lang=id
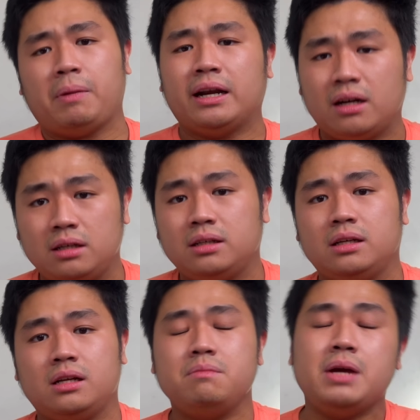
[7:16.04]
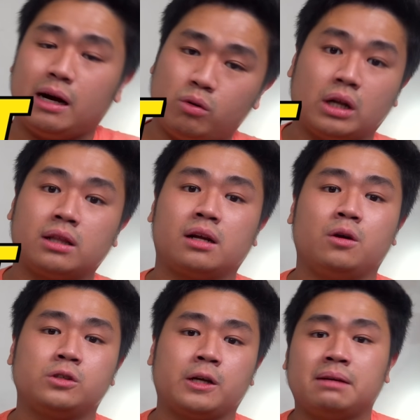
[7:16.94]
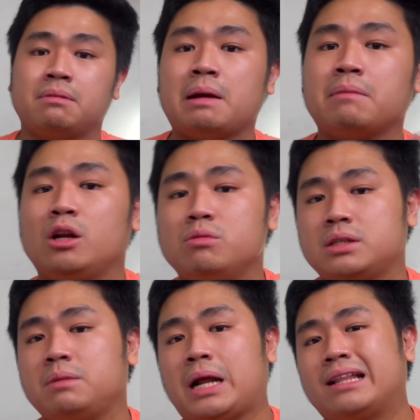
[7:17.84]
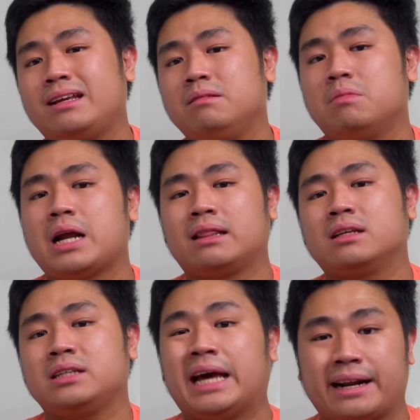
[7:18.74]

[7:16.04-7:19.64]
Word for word: panelnya lebih akurat dari AOC. Tapi memang lo masih perhatiin brightness yang